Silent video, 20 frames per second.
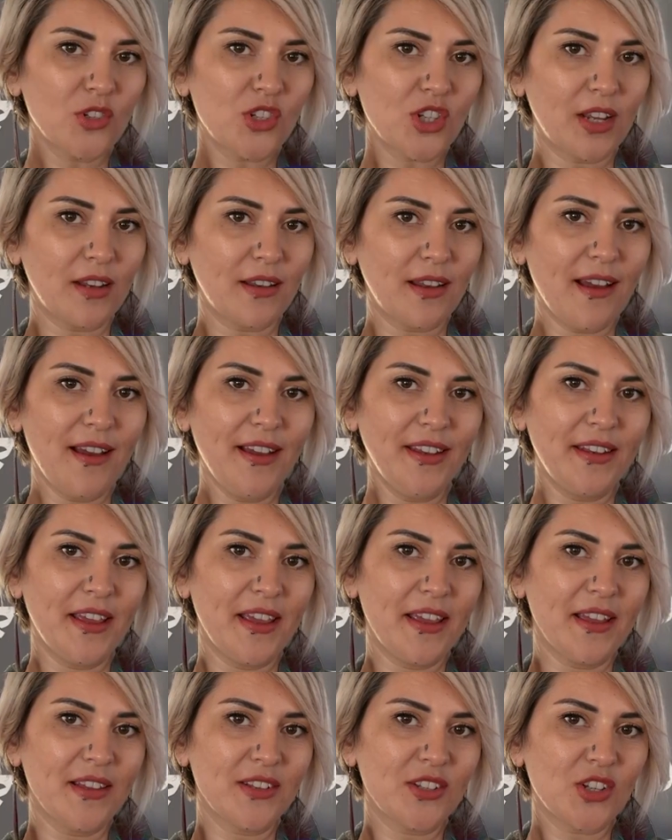ان شاء الله
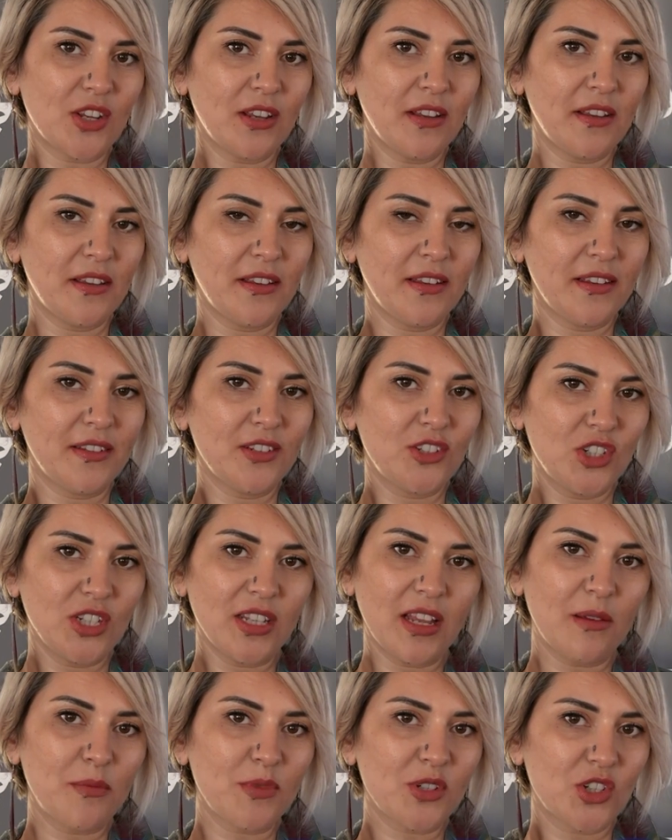حنايا
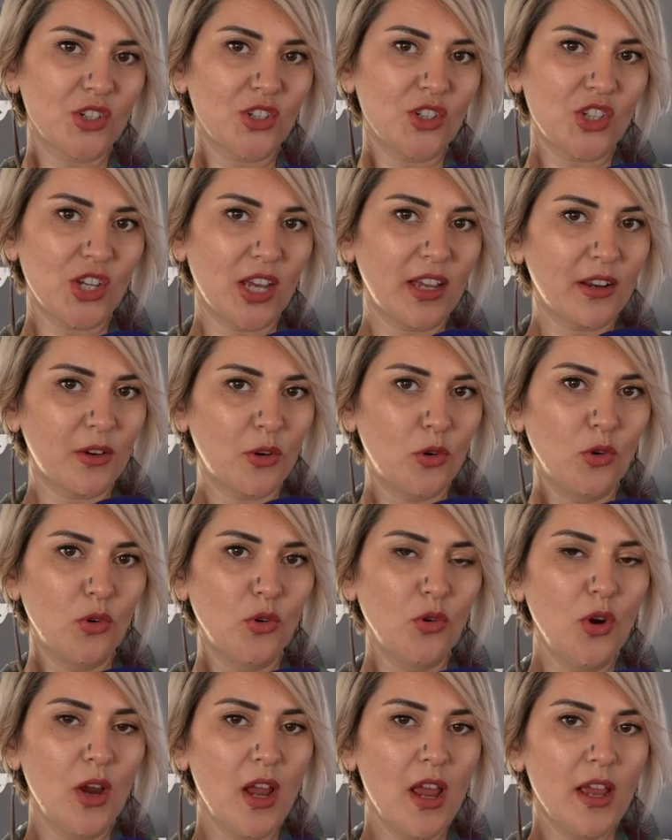جينا باش
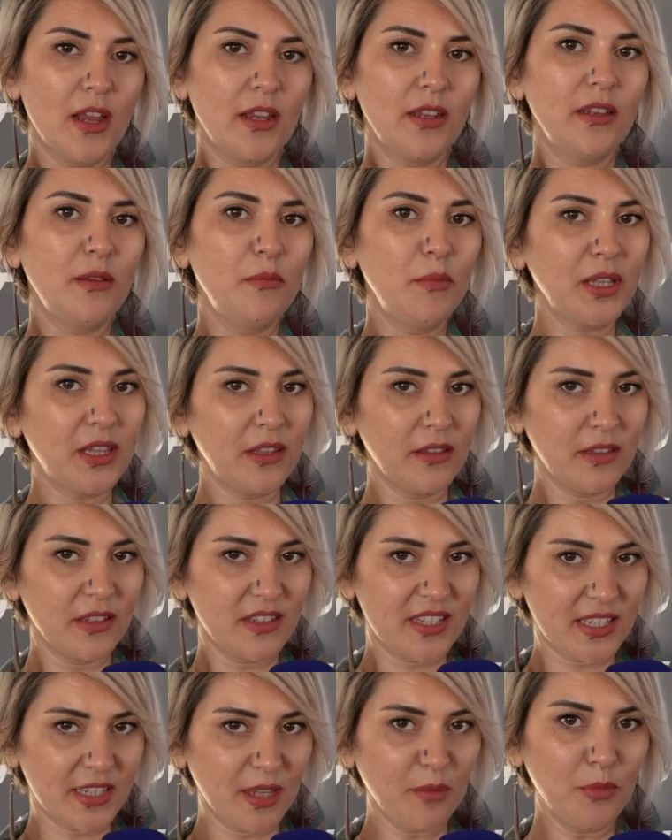نشاركوا
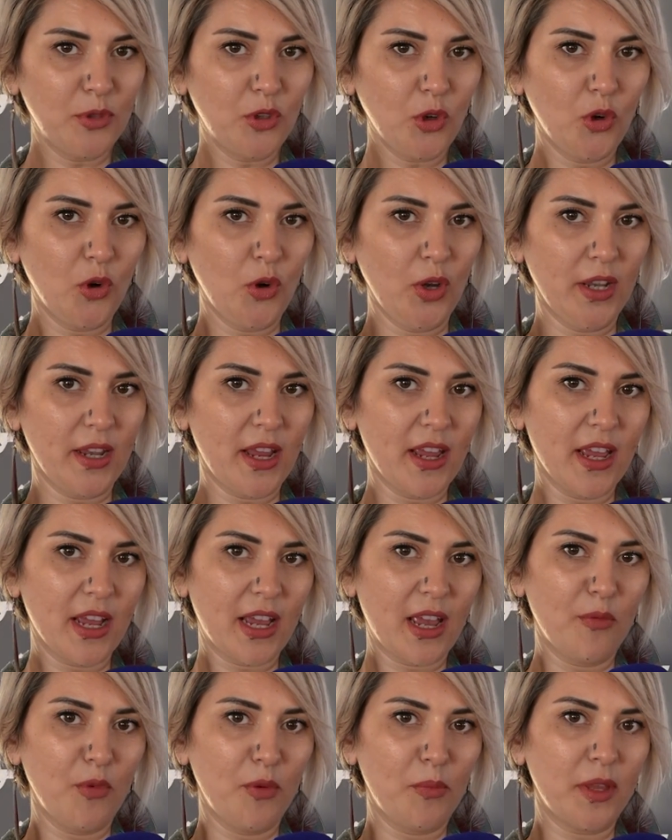نستمتعوا
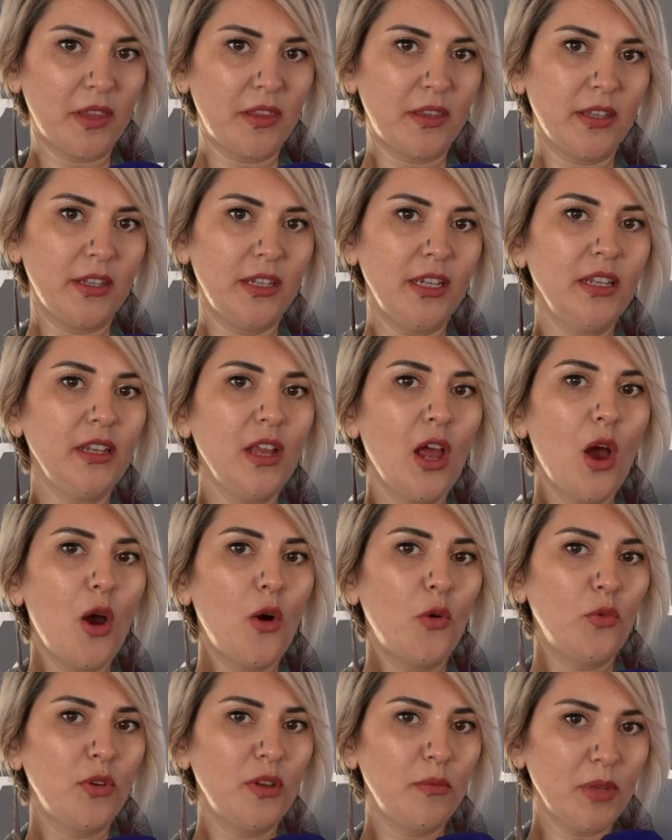حنايا كممثلين
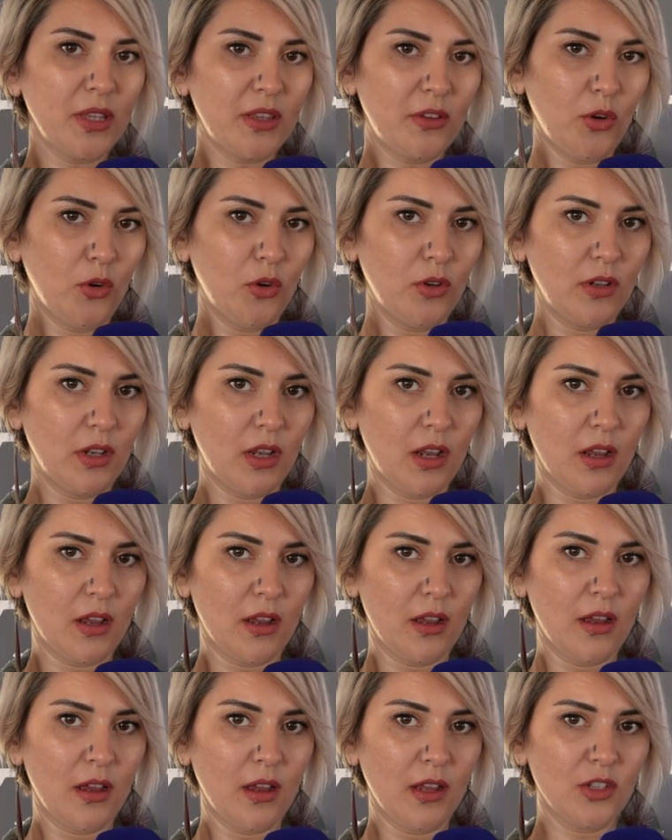ونمتعوا
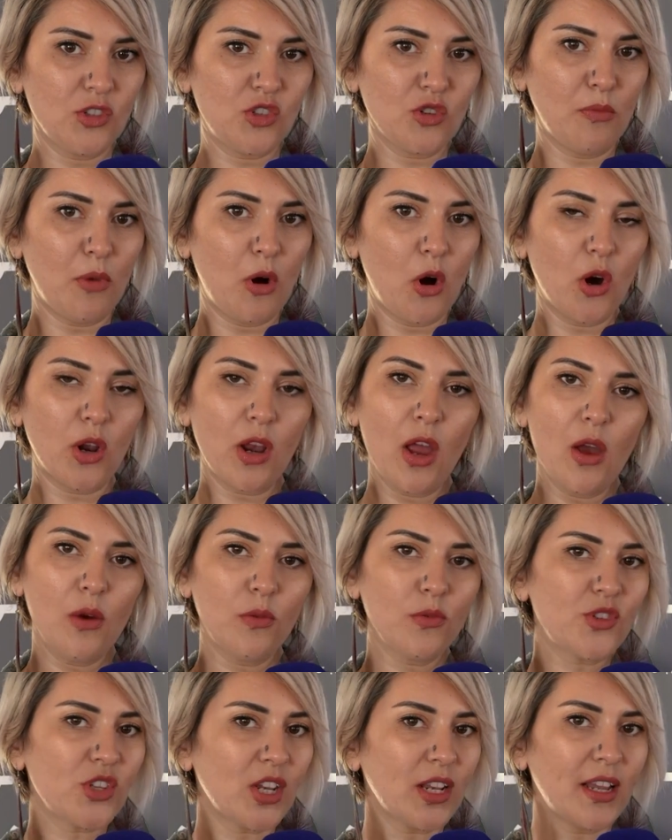الجمهور
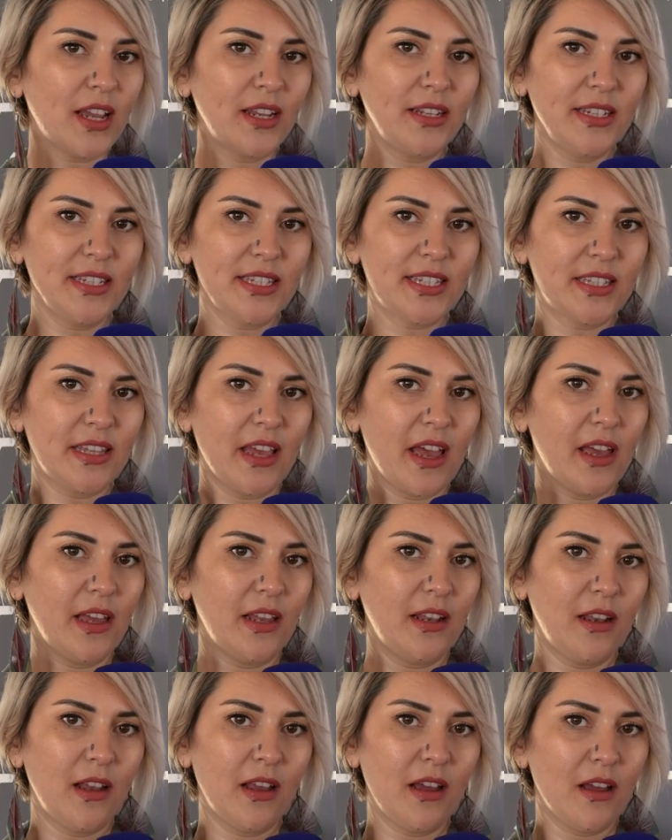وان شاء الله اللي
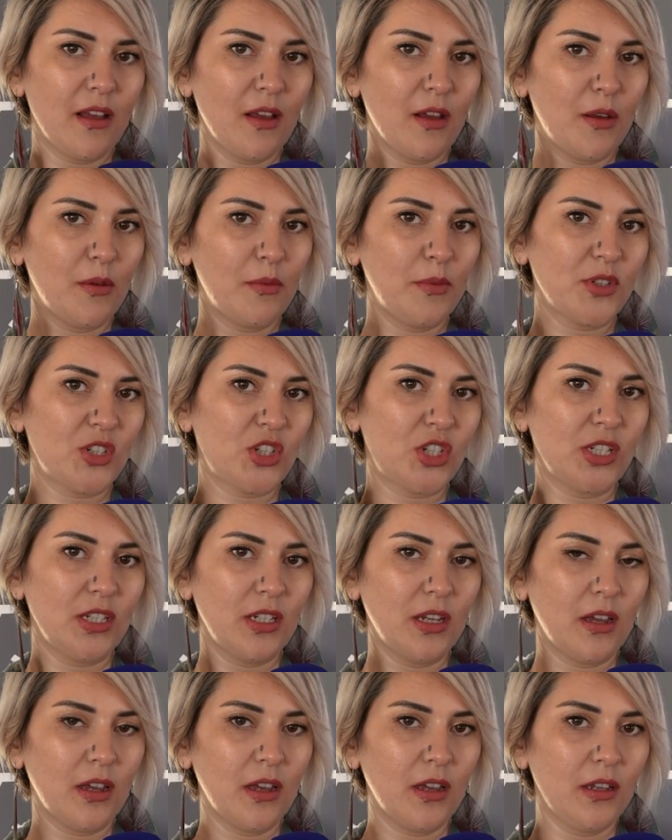يستاهل باش
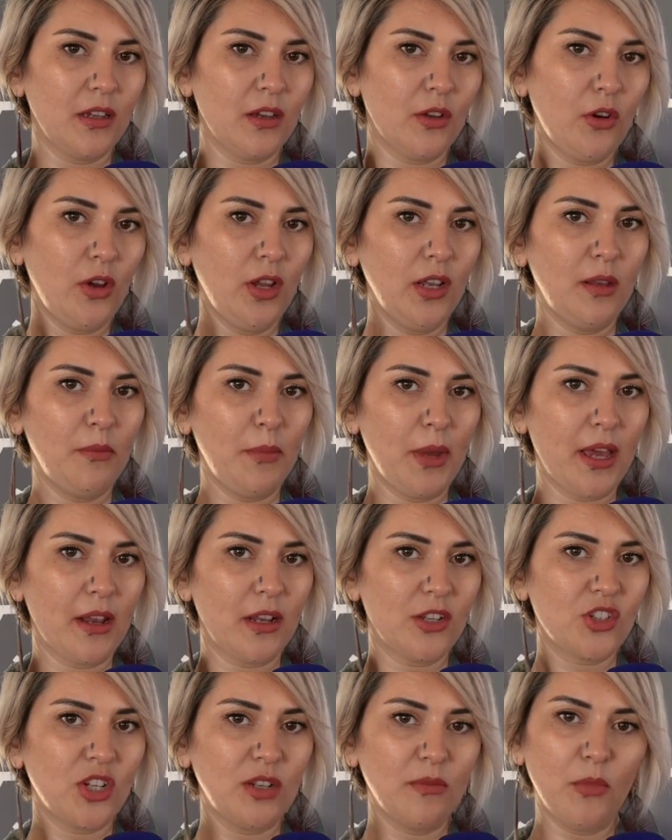يروح
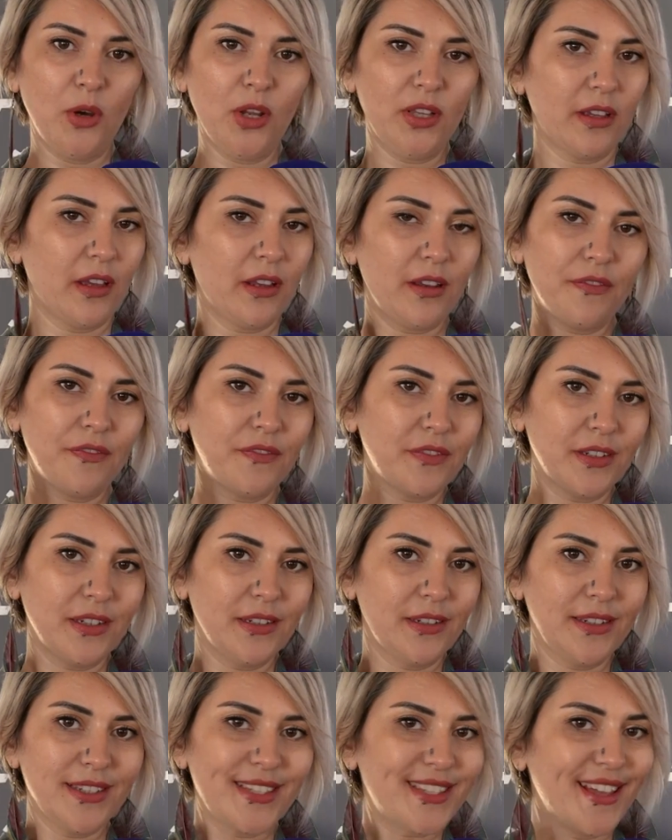للمهرجان المحترف
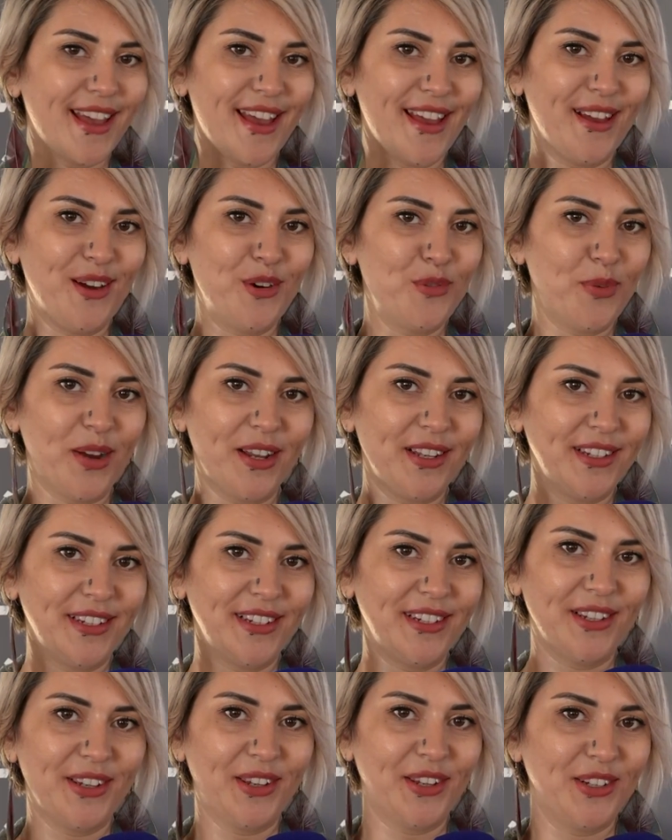يستاهل هو
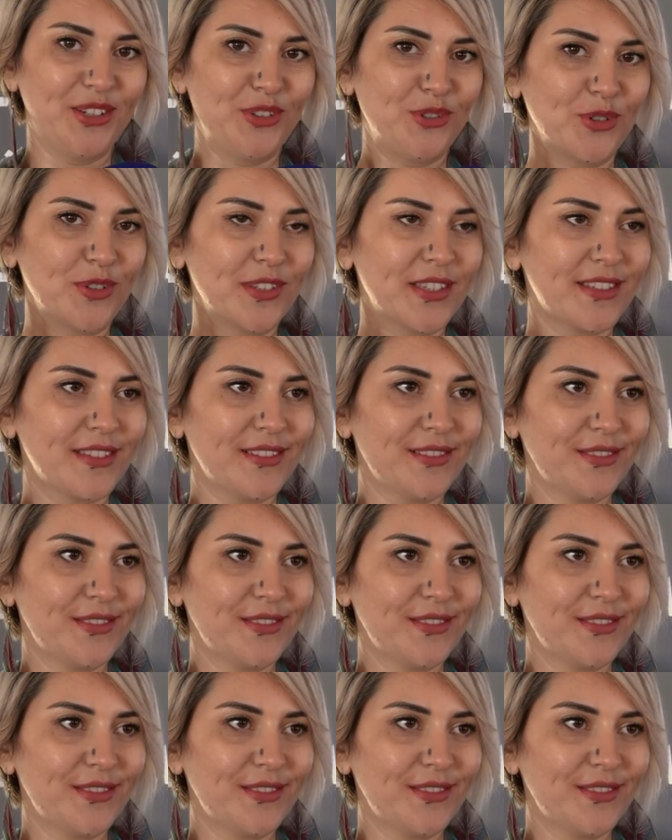اللي يجوز